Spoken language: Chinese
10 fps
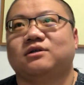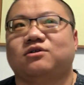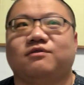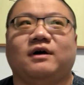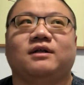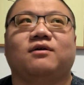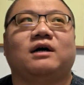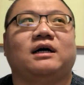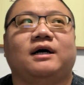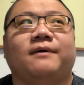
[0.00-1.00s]
吃饭的
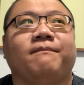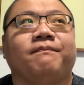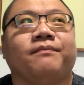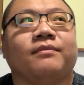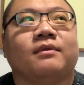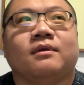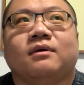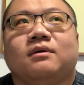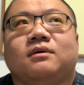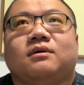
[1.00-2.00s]
话，
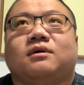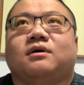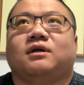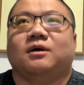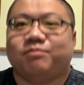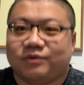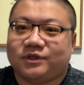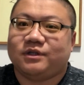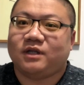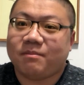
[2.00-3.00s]
可能不
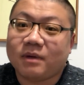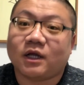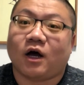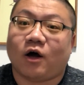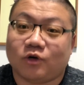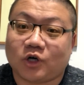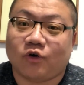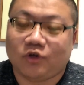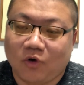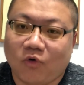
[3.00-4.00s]
是那么的好找，
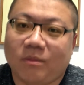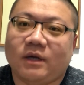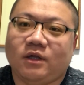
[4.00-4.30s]
有吗？